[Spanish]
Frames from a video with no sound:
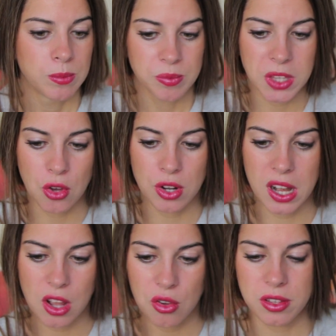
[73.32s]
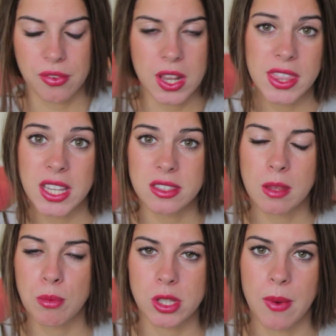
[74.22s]
decorarla con diferentes
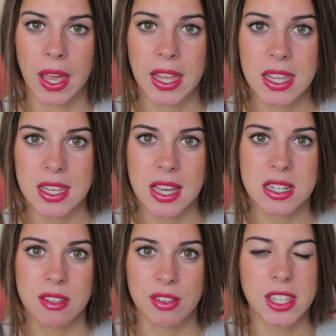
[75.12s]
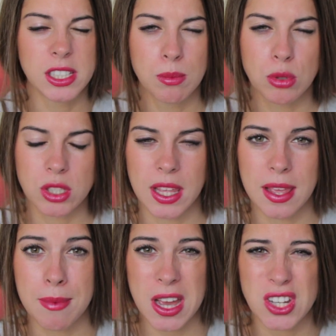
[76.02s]
tipos de vajillas, diferentes tipos
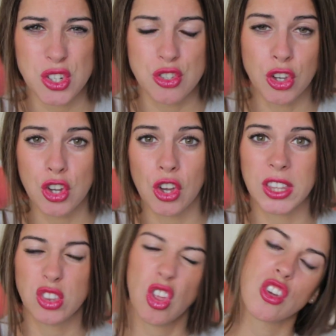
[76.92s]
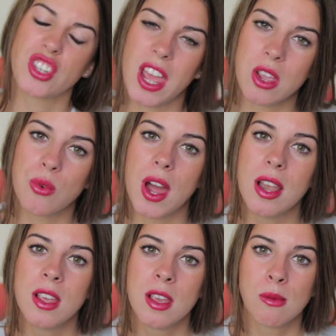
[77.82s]
de vasos, no creo que todo sea
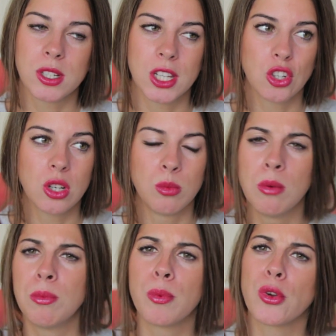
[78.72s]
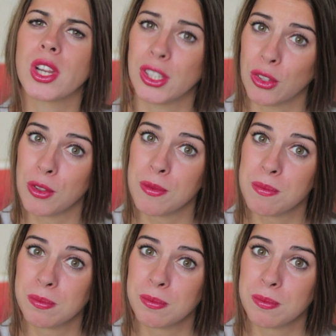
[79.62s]
igual, pues he hecho como un popurrí de todo.